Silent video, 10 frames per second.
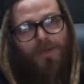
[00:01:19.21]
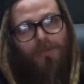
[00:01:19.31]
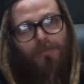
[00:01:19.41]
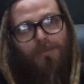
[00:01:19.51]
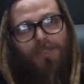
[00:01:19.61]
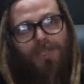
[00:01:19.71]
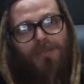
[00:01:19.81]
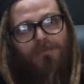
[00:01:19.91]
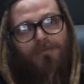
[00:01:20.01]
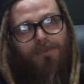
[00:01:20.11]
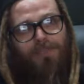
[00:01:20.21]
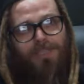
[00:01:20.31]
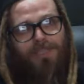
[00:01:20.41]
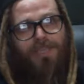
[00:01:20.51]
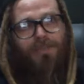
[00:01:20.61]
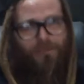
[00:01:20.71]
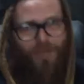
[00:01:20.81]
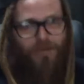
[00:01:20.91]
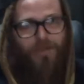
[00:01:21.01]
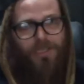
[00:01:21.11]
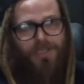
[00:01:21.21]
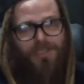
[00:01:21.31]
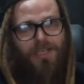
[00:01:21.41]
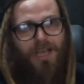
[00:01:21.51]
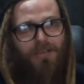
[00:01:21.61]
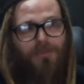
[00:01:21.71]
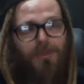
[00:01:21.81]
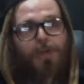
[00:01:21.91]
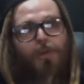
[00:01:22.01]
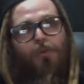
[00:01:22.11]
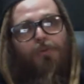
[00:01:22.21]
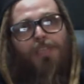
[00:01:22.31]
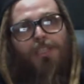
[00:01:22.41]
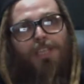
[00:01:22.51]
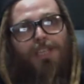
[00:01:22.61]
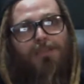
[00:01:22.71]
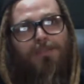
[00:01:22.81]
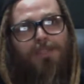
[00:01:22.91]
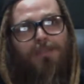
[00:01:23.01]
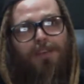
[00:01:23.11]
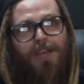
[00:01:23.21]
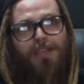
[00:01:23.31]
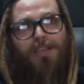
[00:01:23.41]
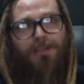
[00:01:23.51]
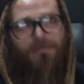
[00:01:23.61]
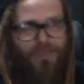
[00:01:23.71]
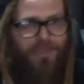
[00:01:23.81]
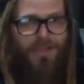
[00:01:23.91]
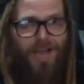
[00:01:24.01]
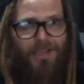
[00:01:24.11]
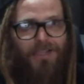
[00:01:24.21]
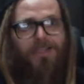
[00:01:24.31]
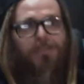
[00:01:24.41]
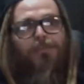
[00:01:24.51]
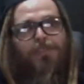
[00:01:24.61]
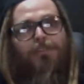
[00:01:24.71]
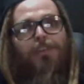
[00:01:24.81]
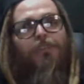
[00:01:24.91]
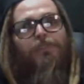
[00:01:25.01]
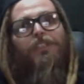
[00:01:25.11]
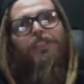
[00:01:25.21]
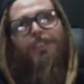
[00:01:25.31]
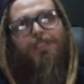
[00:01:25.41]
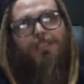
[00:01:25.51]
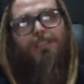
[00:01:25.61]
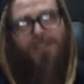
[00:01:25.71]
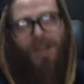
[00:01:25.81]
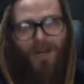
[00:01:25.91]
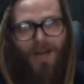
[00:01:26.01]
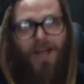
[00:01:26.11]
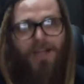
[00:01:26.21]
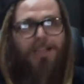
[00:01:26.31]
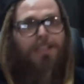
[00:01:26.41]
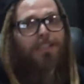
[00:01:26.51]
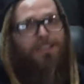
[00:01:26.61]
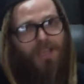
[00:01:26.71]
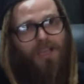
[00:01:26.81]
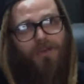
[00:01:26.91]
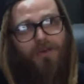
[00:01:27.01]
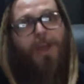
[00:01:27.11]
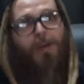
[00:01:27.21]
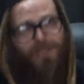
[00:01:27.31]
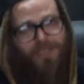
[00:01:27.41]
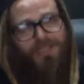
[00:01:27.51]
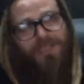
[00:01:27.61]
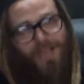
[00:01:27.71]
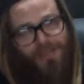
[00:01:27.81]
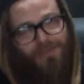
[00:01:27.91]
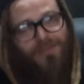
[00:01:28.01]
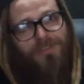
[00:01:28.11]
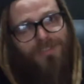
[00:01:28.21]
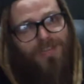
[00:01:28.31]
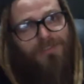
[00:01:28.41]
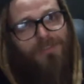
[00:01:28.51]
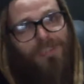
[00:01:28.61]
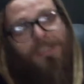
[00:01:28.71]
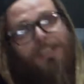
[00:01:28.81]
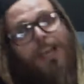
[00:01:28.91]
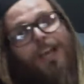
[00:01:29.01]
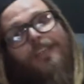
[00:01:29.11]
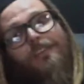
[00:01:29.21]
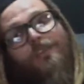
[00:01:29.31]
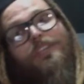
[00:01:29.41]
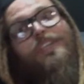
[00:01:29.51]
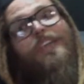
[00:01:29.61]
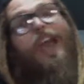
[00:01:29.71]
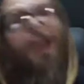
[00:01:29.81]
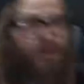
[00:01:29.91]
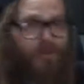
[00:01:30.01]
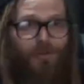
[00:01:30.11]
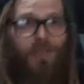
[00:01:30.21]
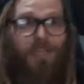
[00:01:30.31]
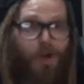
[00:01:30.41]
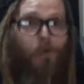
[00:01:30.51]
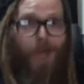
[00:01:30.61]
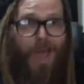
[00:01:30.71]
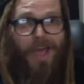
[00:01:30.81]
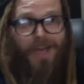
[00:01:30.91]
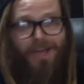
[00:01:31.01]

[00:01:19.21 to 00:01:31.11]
porque você sendo um cara organizado, com certeza você vai ter um destaque, você vai conseguir se destacar em quem não é organizado, certo? E aí o que é, o que não é?